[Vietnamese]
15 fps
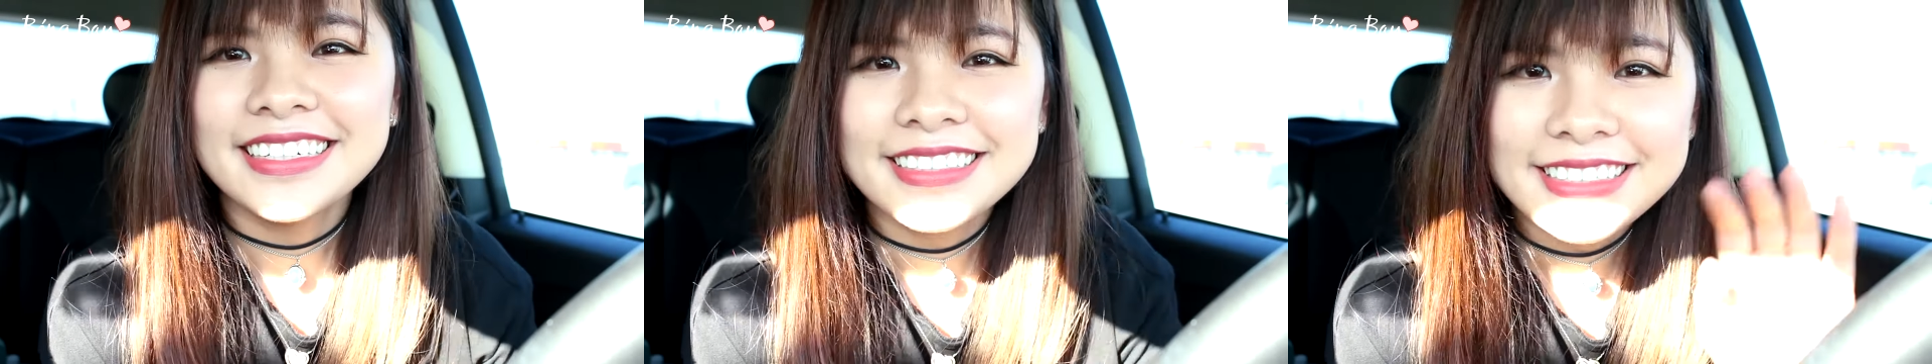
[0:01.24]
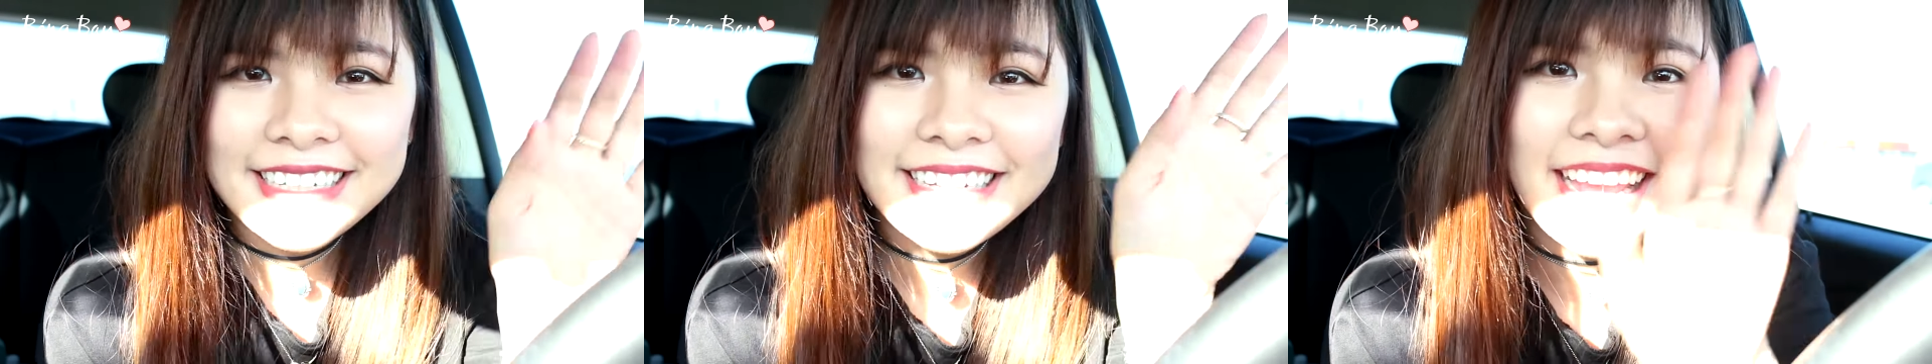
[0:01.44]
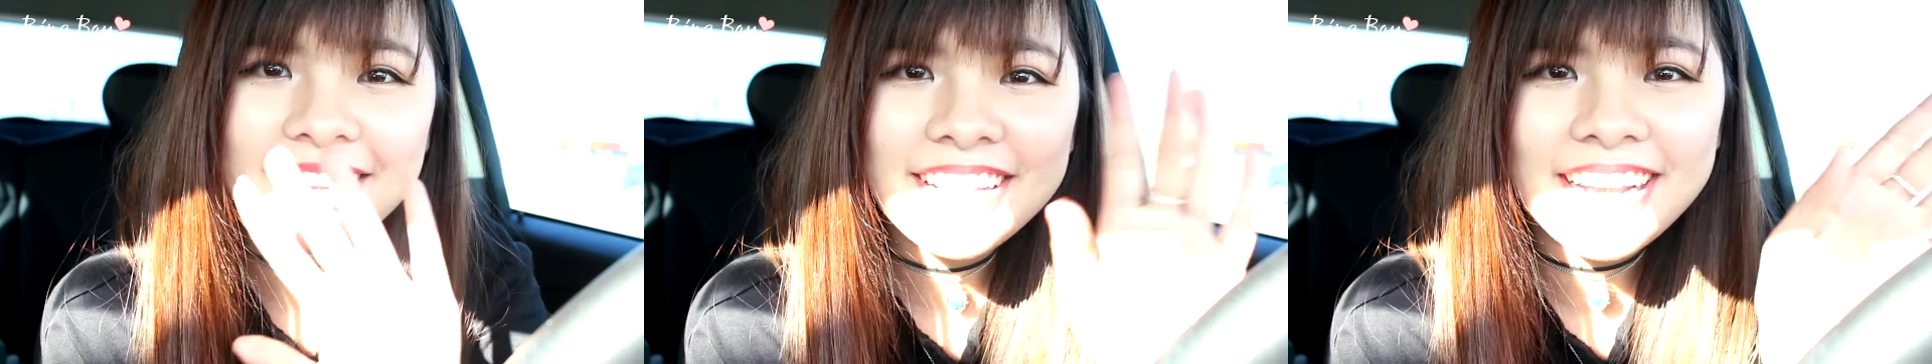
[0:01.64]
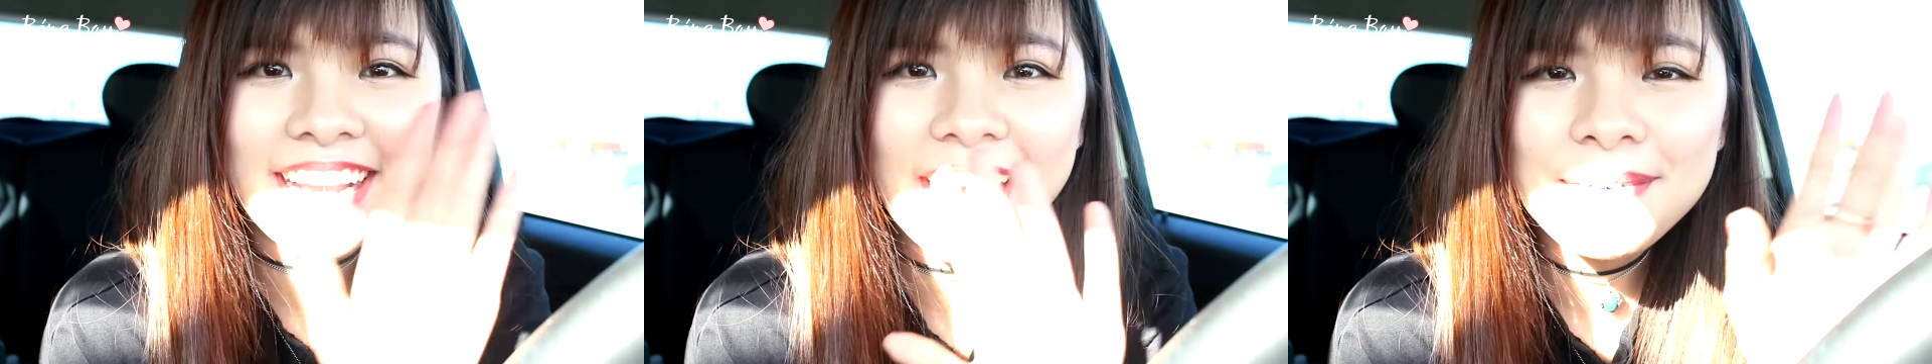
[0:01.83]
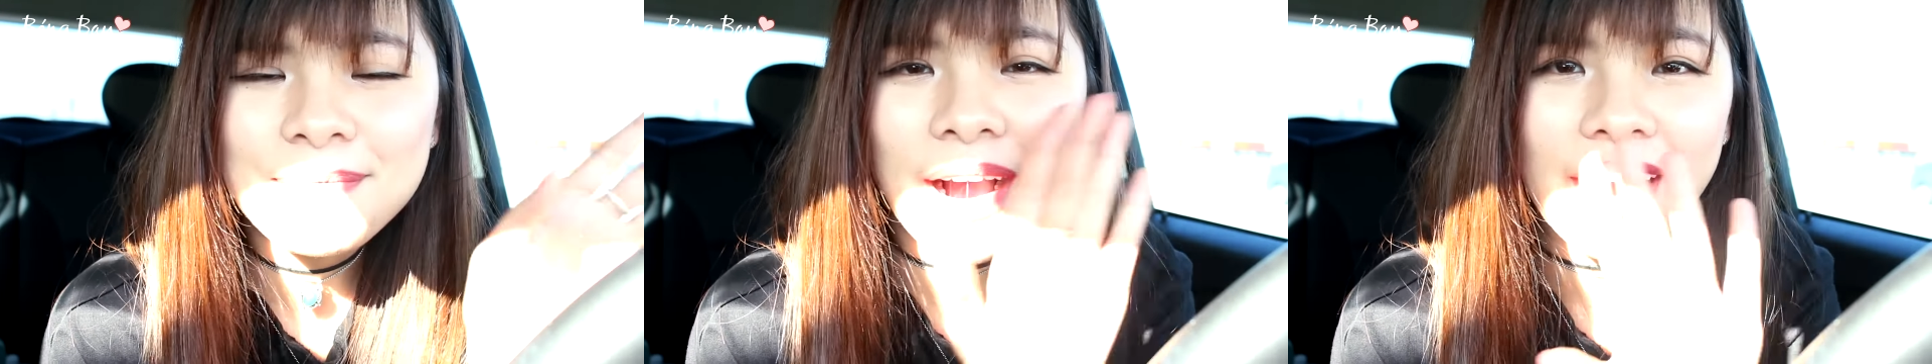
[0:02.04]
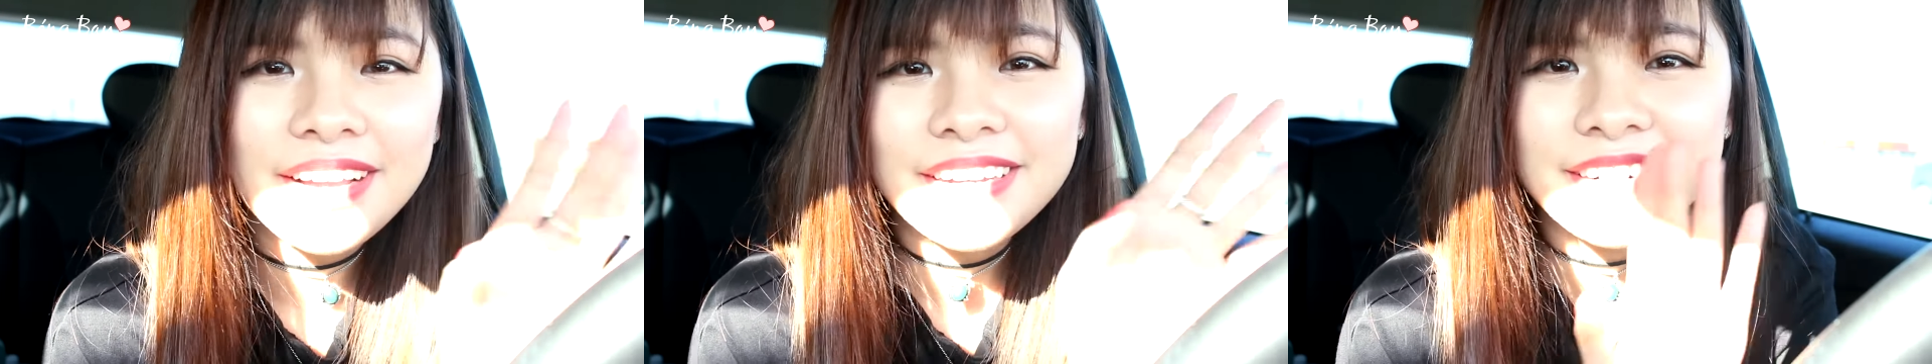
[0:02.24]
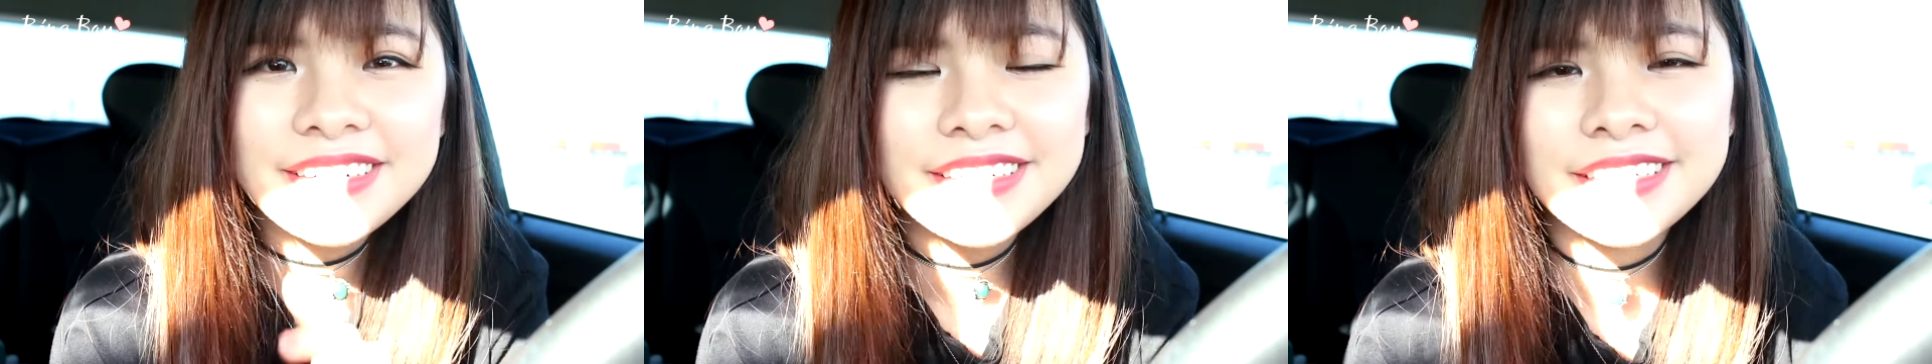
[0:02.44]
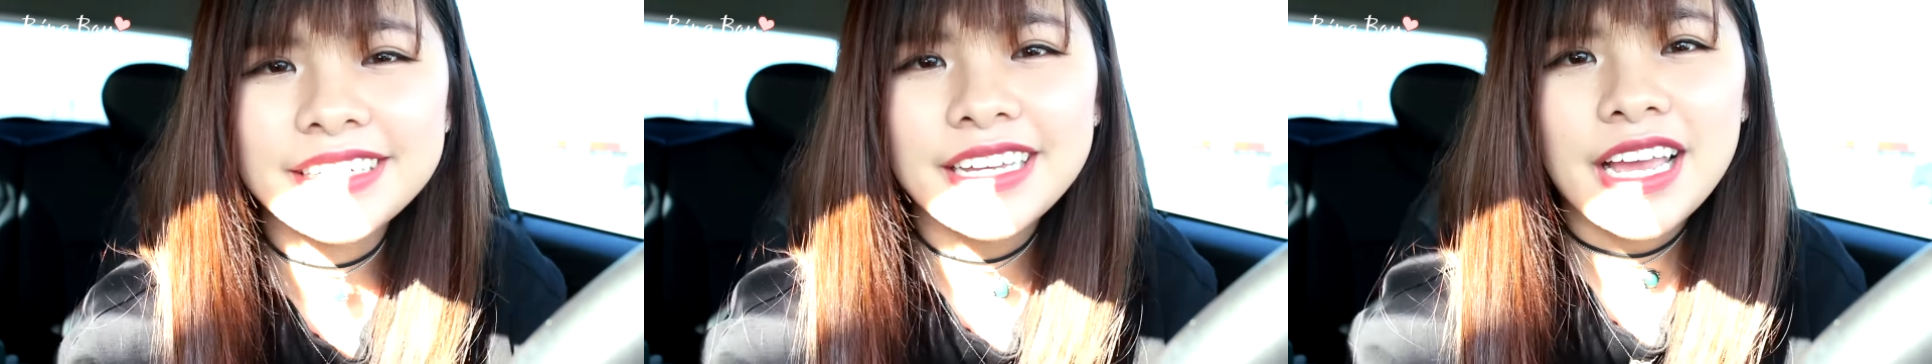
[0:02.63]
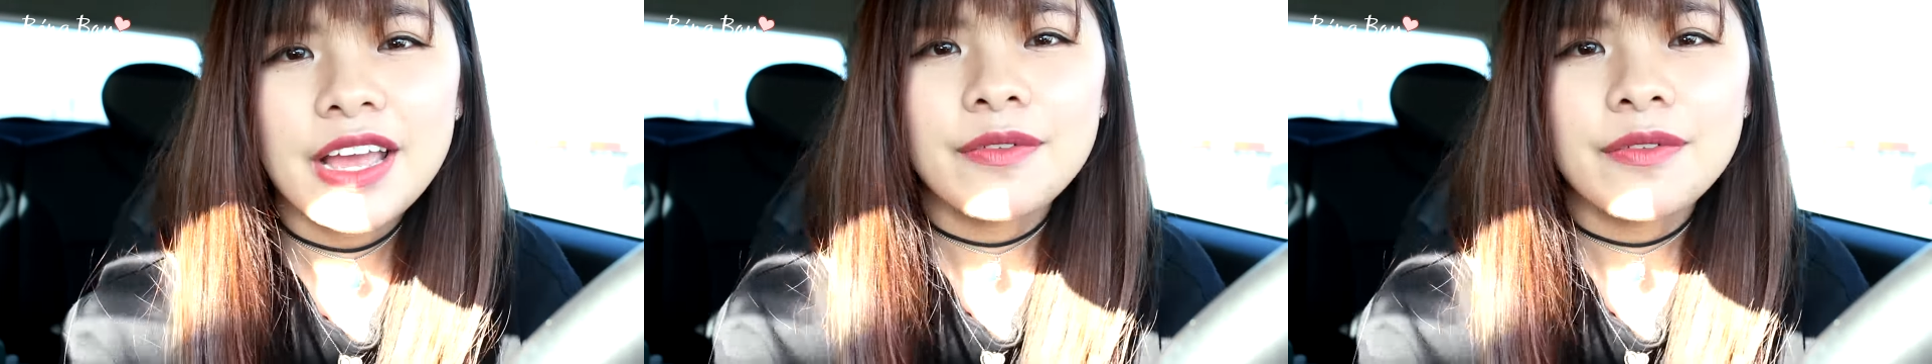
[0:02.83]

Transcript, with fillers: Xin chào tất cả mọi người